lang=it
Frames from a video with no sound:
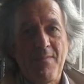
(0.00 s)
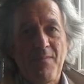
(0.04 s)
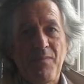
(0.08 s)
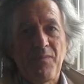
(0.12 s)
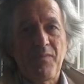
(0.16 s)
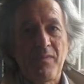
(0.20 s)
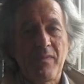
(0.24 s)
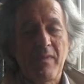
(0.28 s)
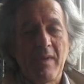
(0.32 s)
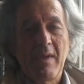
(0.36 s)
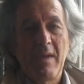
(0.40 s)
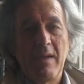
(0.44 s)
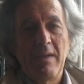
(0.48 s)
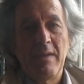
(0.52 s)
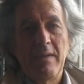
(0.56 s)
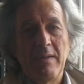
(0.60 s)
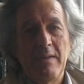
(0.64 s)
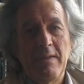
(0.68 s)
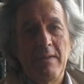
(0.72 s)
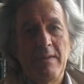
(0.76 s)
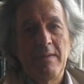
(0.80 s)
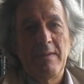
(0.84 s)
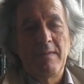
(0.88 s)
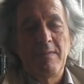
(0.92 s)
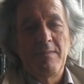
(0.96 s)
chi manda
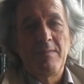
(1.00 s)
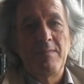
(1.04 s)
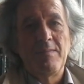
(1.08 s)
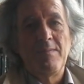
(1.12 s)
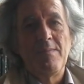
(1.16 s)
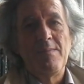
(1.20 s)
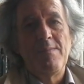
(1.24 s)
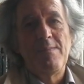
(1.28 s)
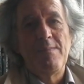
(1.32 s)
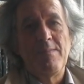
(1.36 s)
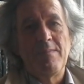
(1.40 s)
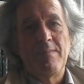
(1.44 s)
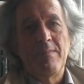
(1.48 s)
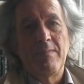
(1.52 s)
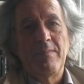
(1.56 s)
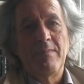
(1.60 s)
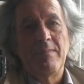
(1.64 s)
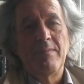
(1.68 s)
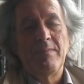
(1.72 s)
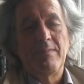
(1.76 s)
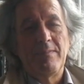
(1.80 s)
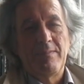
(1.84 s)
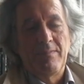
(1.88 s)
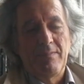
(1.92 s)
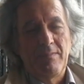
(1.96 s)
e chi riceve c'è
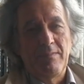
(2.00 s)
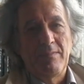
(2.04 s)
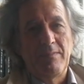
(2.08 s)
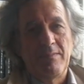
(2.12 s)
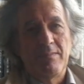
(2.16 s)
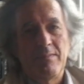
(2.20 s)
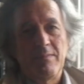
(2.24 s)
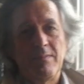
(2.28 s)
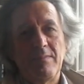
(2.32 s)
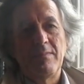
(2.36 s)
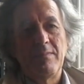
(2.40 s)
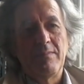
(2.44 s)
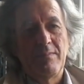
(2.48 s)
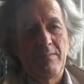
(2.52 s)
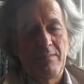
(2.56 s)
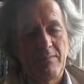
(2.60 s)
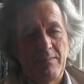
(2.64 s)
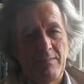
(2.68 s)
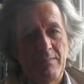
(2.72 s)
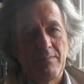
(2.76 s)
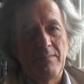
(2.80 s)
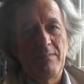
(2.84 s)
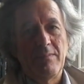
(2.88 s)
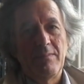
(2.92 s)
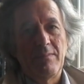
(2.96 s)
il sufficiente
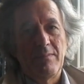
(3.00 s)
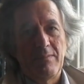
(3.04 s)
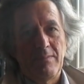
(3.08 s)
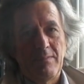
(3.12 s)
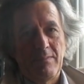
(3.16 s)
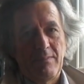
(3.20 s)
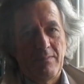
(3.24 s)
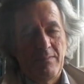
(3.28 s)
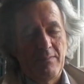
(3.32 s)
senso